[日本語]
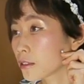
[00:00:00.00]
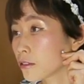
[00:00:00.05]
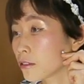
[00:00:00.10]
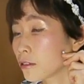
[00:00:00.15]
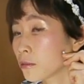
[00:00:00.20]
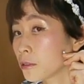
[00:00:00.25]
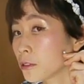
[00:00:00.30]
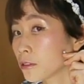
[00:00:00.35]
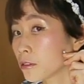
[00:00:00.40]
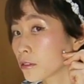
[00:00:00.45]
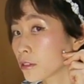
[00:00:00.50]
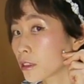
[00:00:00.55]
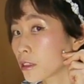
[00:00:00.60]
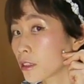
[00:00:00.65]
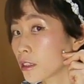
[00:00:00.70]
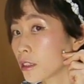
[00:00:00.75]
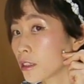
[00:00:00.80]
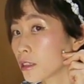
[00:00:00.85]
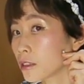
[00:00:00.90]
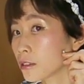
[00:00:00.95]
5秒か
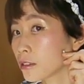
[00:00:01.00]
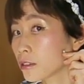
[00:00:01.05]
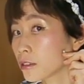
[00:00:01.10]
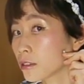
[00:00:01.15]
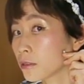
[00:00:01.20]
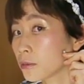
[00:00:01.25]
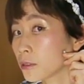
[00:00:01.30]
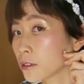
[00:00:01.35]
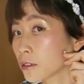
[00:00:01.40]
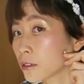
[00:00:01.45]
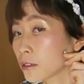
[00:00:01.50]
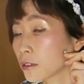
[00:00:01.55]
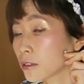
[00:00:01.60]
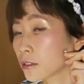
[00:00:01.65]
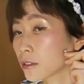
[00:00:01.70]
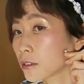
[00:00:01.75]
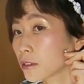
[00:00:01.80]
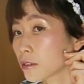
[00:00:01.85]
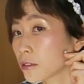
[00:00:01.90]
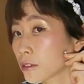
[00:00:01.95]
ら10秒
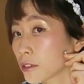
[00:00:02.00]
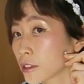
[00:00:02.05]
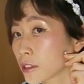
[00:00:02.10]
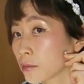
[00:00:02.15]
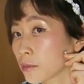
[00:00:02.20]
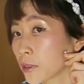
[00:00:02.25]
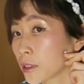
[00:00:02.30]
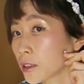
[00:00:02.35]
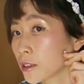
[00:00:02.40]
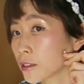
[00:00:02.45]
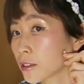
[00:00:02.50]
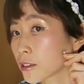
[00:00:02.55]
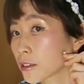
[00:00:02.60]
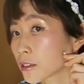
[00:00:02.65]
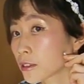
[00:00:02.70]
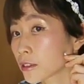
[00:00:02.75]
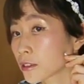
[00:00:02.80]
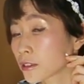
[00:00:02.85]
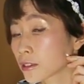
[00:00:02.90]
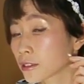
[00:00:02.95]
押しま
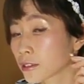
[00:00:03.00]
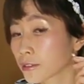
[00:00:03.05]
す